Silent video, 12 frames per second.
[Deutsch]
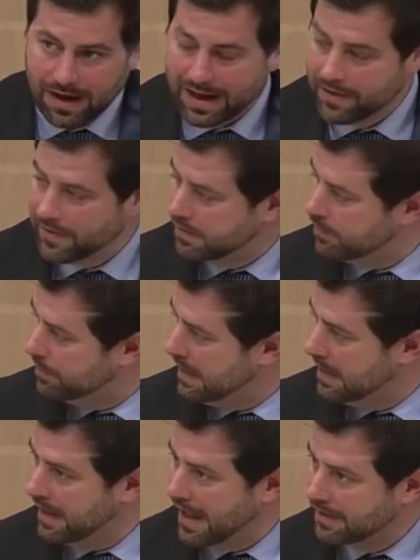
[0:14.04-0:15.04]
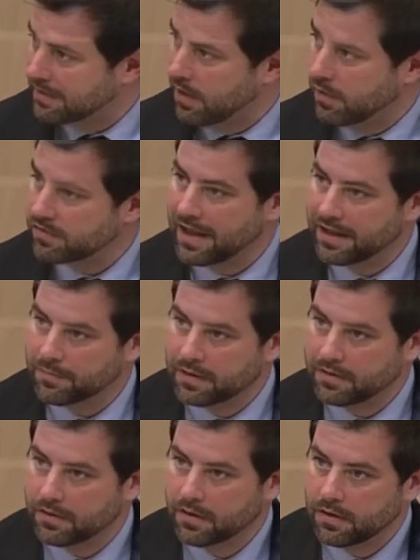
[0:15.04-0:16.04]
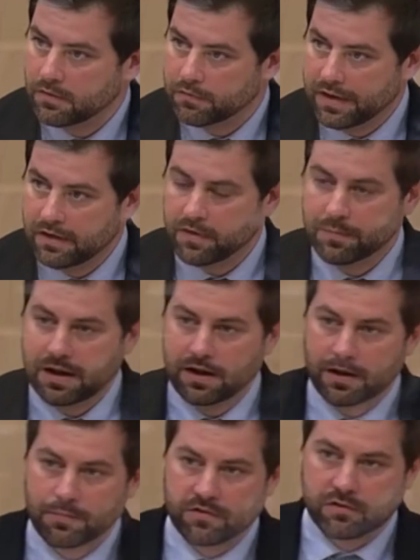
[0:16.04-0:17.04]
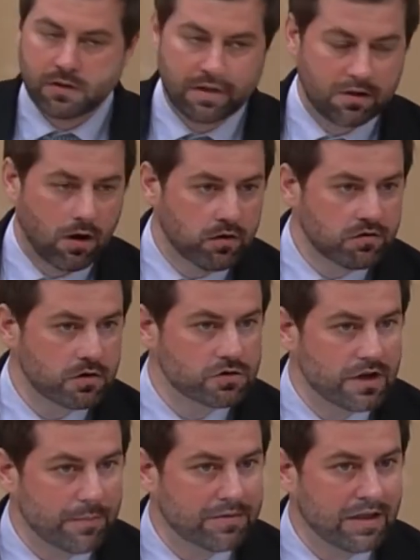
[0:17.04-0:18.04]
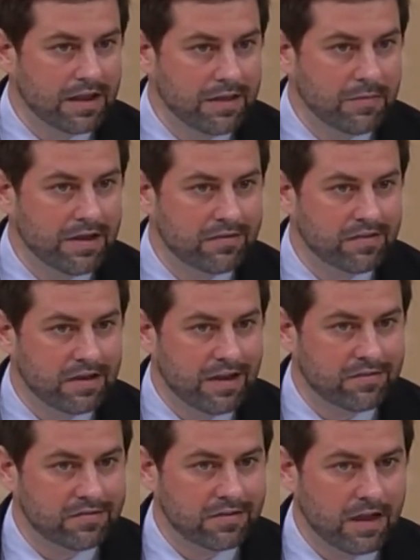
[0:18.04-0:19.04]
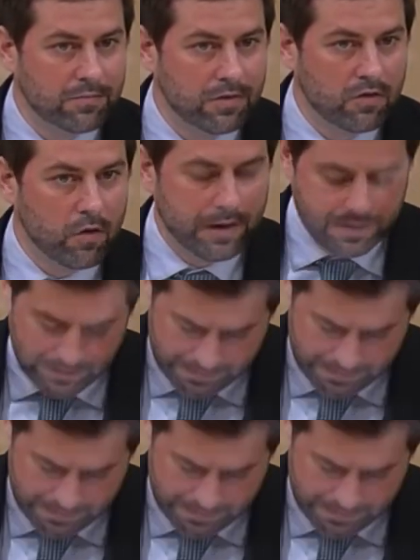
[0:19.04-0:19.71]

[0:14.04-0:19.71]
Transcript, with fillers: ja wegen der Familienhärteausgleich mit vielen Familien im persönlichen Austausch und habe da ein E-Mail jetzt in den letzten Tagen bekommen.